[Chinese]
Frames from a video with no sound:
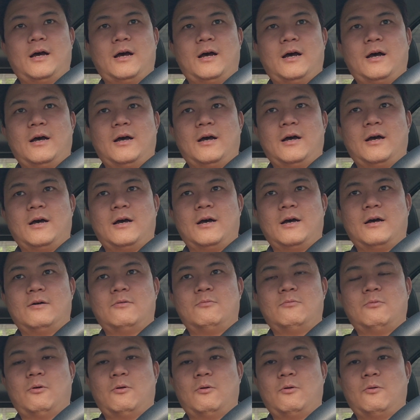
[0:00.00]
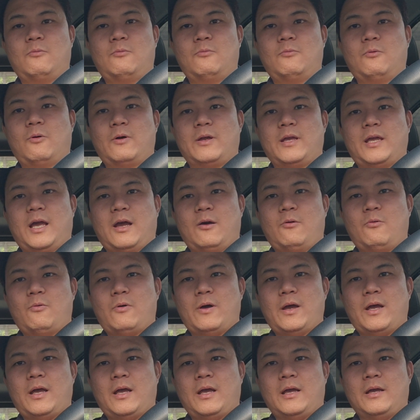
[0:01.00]
呃，我我也
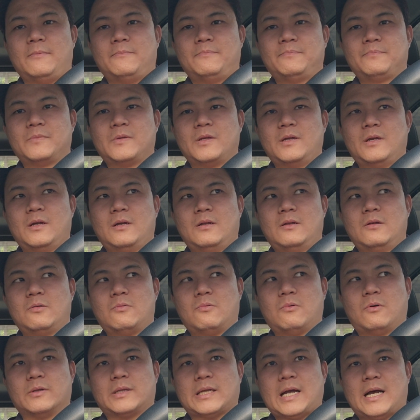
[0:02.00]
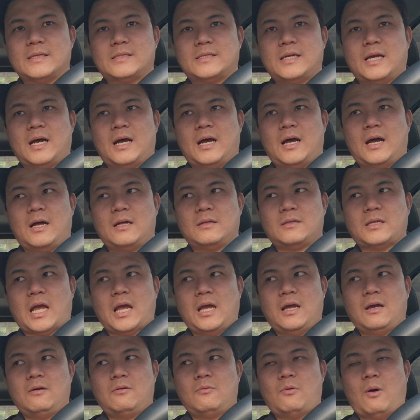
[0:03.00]
会，如果大家
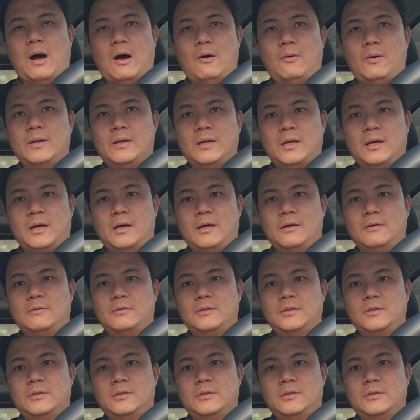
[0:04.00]
听华文的，